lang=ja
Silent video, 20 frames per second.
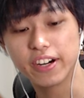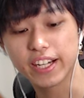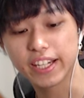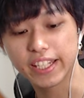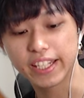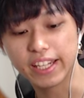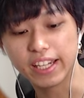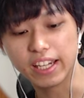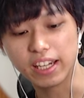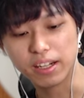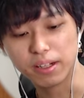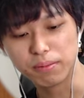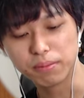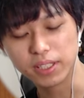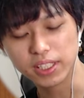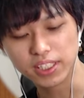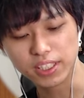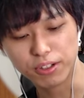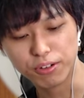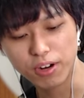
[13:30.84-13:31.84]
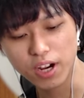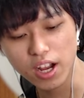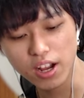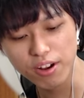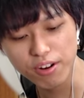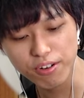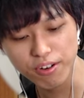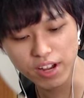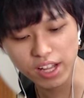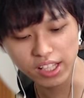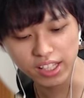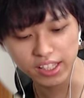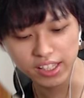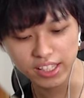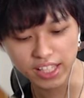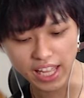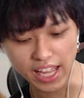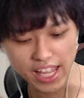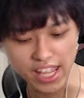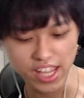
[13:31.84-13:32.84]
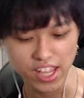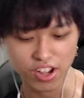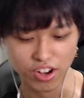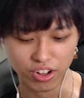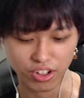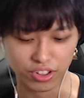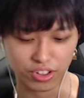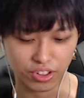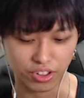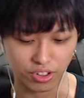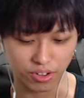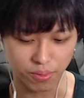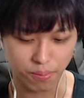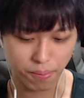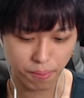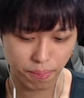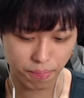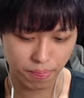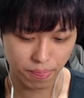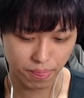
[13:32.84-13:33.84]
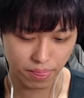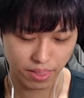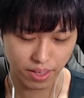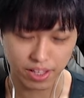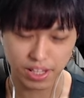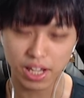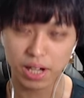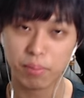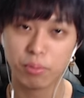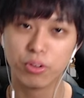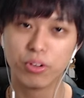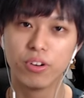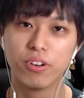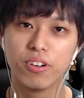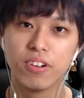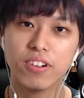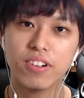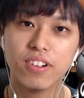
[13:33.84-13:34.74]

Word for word: けで、皆さん、ワンワン大王の野望。